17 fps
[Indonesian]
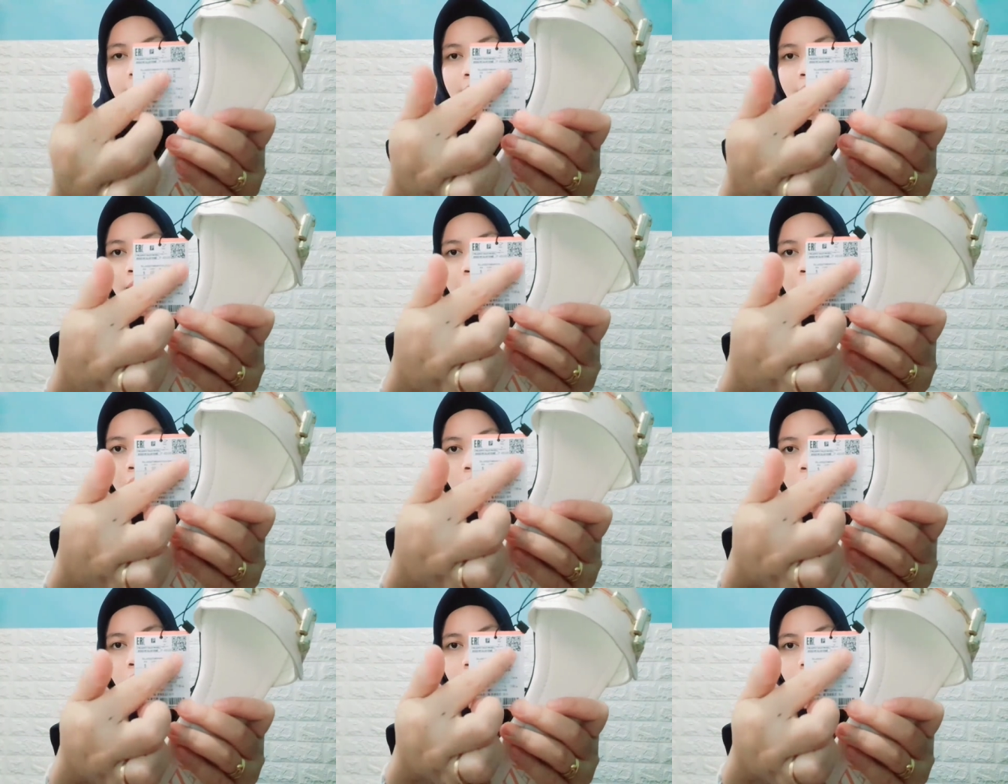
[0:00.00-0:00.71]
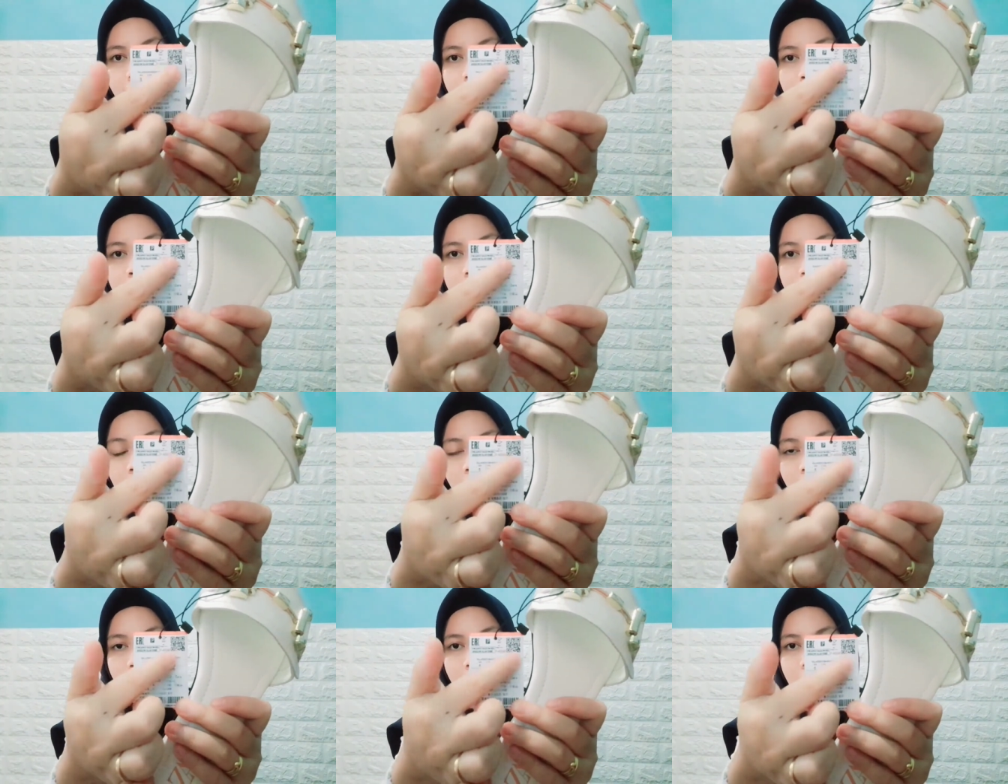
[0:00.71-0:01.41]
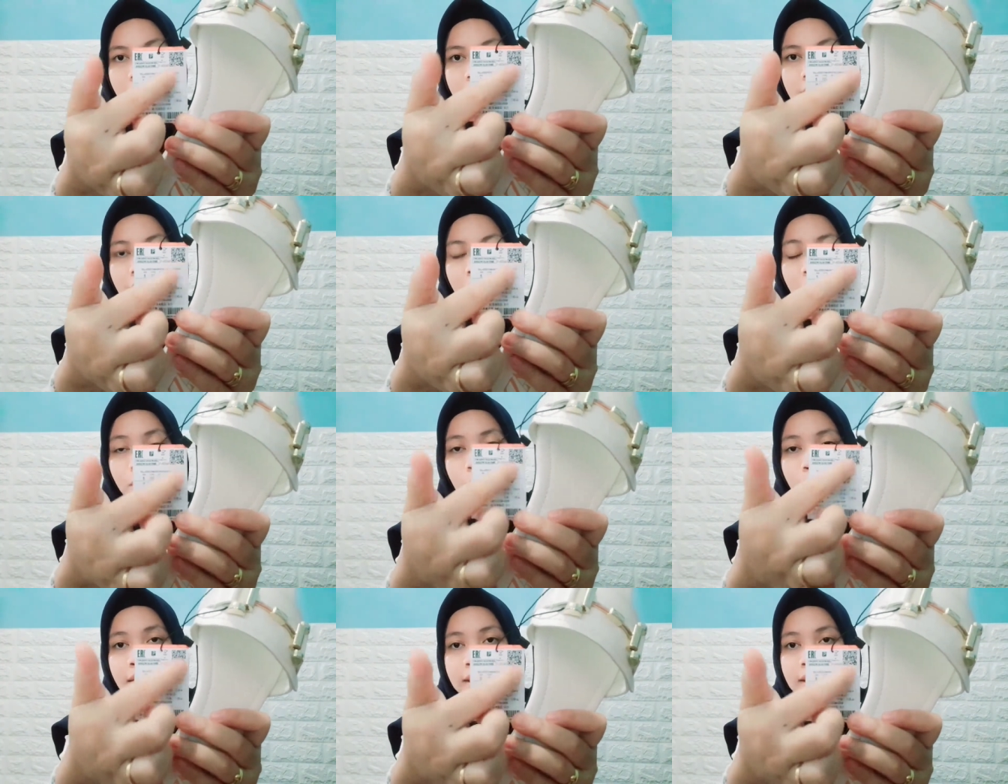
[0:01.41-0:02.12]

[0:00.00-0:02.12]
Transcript: scan barcode yang ada di sini dan aku udah